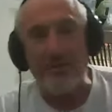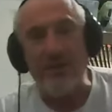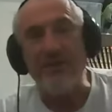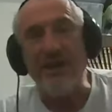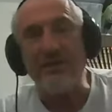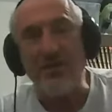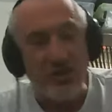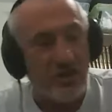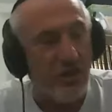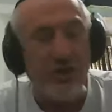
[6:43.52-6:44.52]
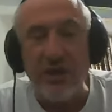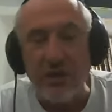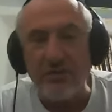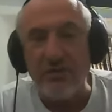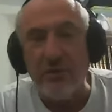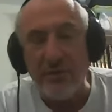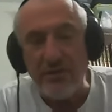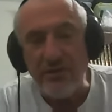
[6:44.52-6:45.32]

Первенец должен все делать дома.